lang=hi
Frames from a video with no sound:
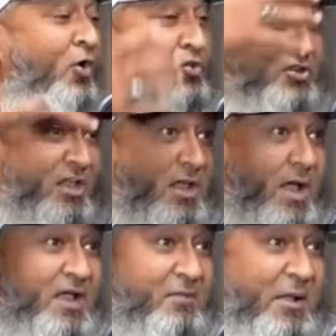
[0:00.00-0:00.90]
और तेल
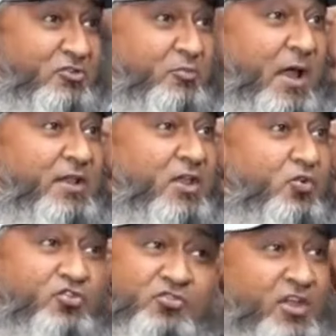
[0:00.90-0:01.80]
लगा के बाल चुपकाने की
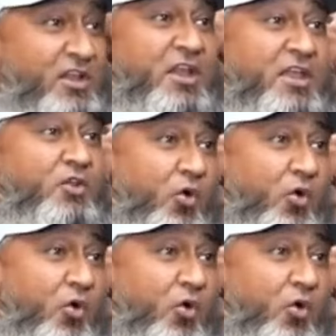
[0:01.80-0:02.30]
कोशिश करी लेकिन